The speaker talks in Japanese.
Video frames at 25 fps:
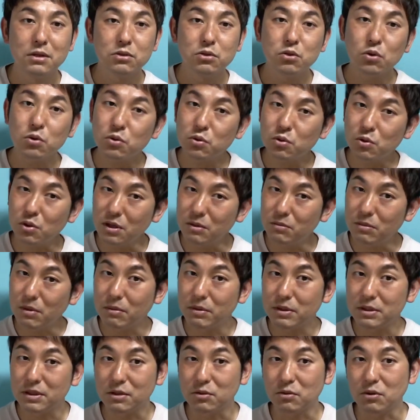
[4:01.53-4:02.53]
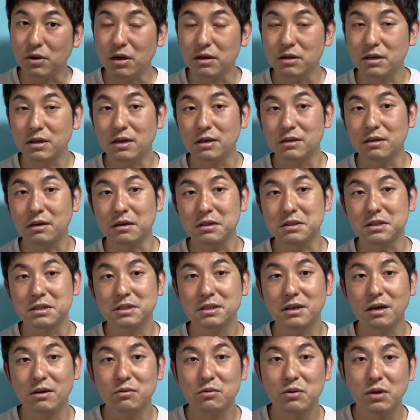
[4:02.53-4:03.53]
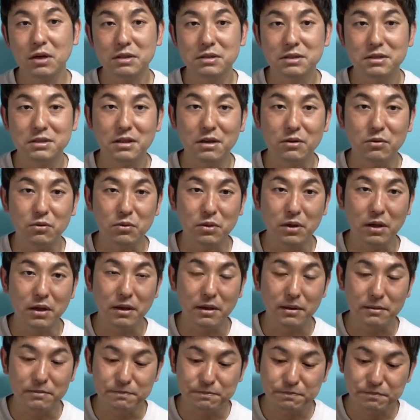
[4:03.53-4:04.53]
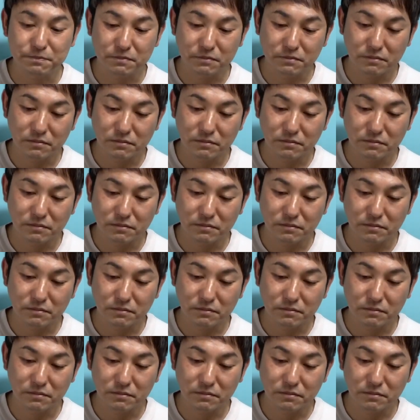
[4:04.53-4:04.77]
ちょっと今までと書き方が違う感じなので